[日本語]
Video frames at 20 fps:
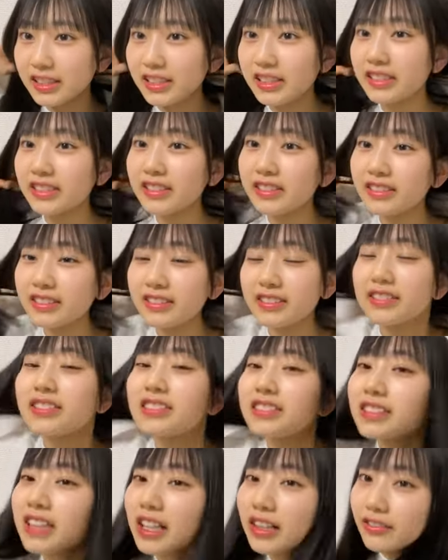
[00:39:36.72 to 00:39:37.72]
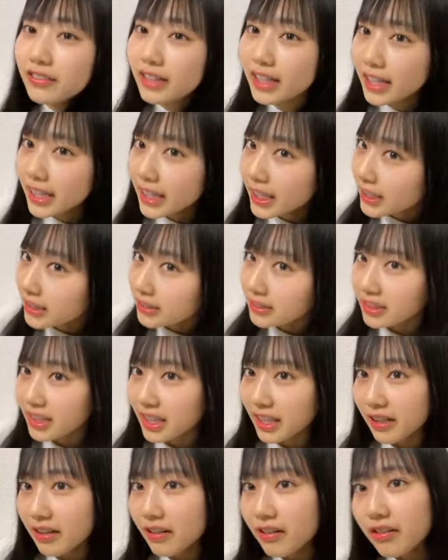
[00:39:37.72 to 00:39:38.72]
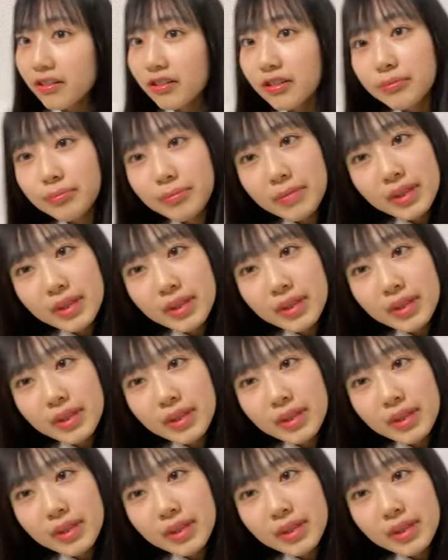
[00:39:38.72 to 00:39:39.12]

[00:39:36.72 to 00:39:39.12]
チュンわいくてごめん